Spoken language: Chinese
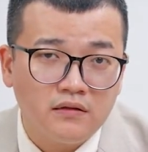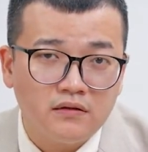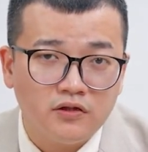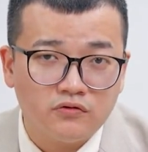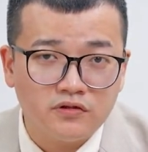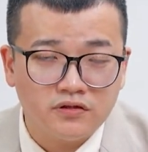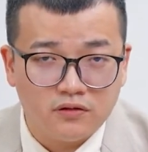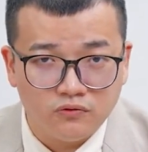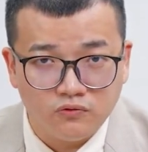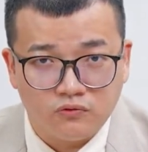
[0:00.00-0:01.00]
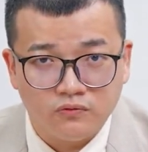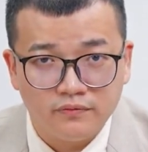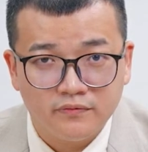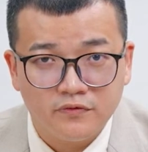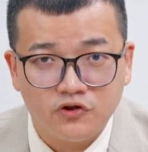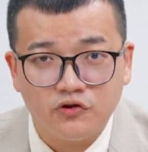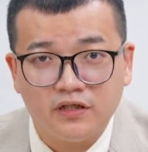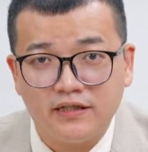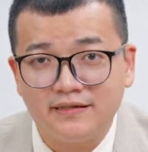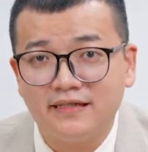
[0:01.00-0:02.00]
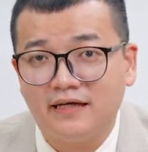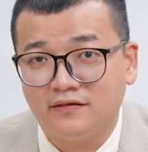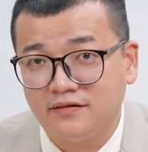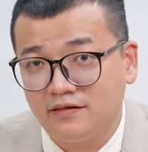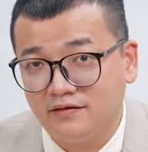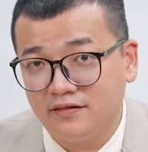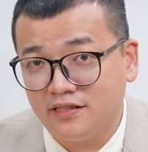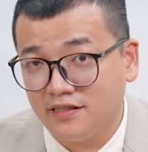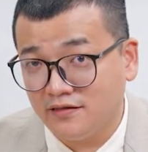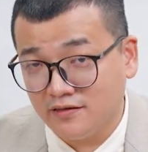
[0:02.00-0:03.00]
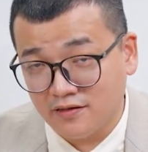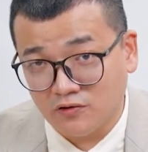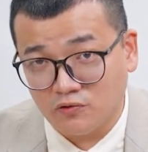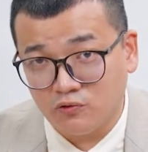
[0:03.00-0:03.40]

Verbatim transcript: 用生物。就可以产生新的生物，